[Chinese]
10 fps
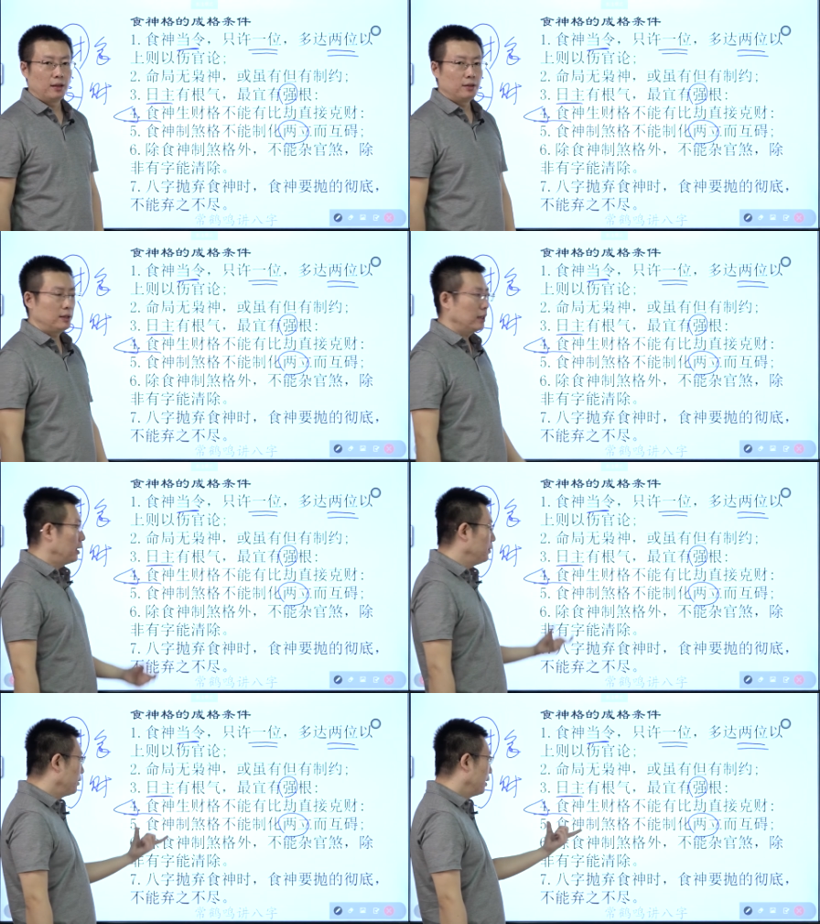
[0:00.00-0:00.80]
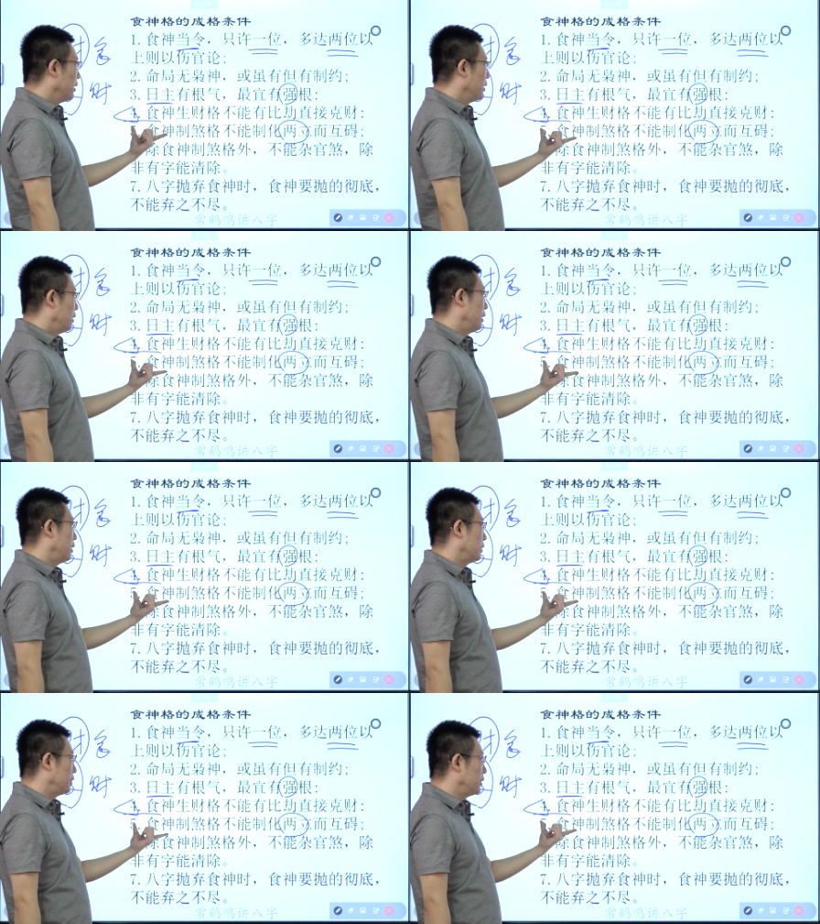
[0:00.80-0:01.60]
就相当于
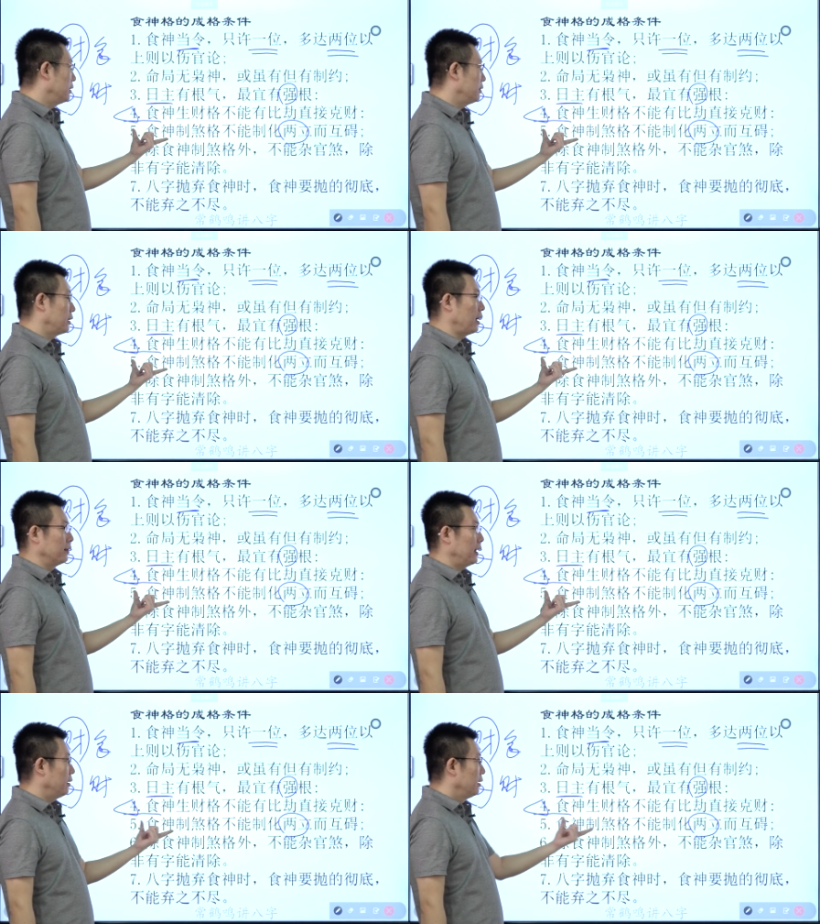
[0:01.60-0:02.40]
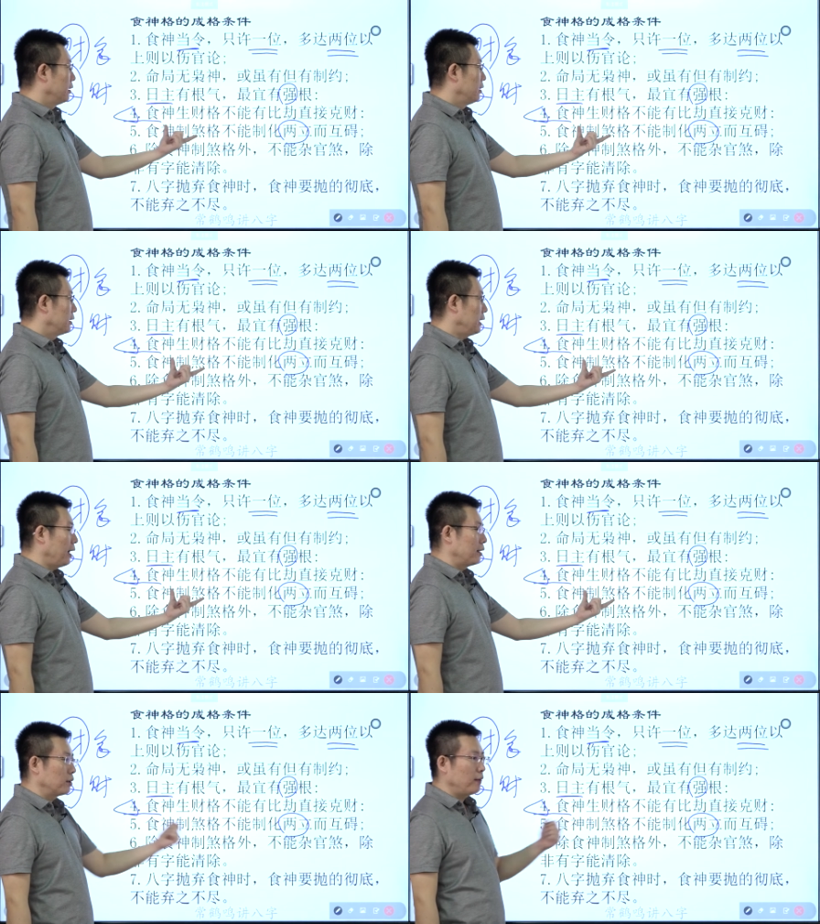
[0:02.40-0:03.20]
啊，食神是好的，
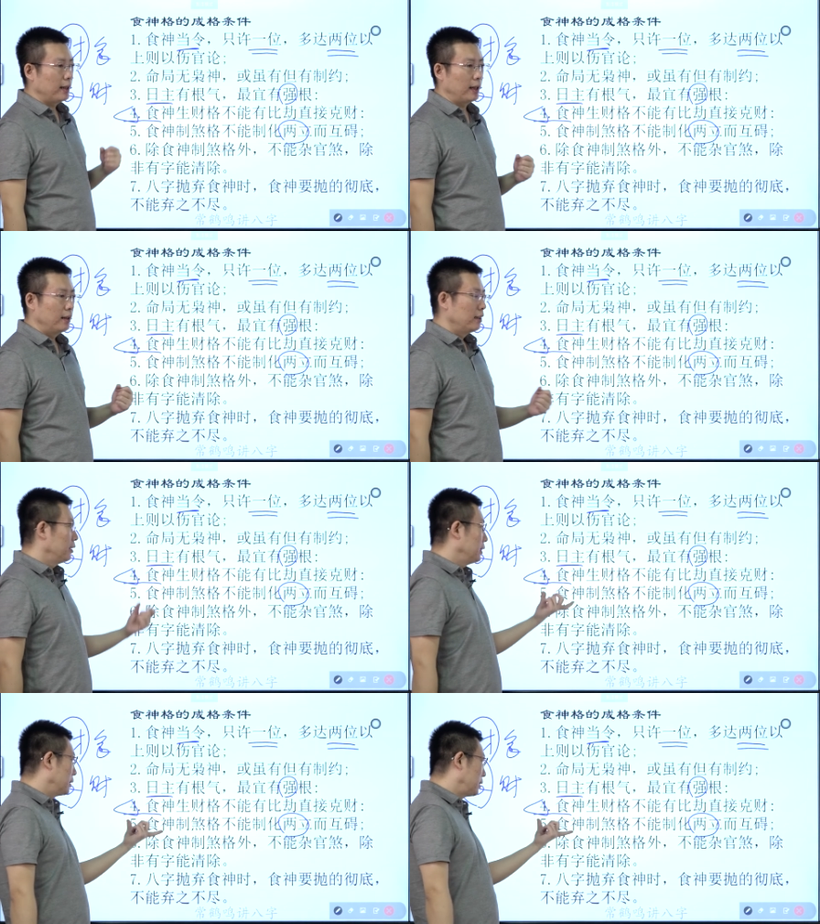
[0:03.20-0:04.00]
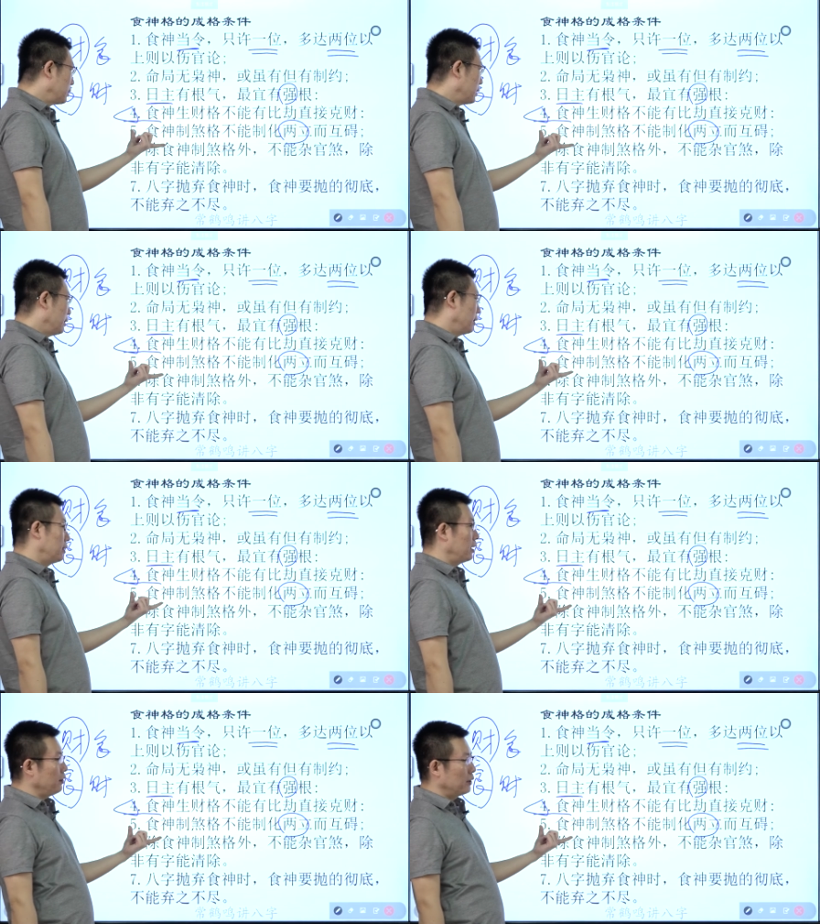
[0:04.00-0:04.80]
煞是坏的。这个食神呢是
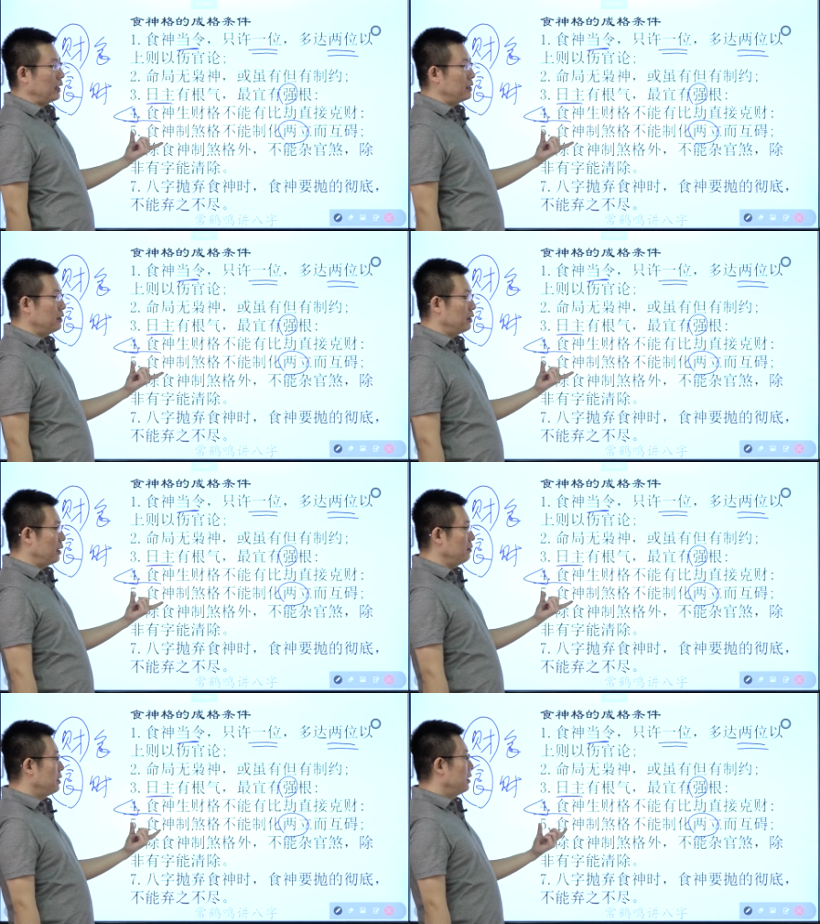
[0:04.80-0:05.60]
很有善心的人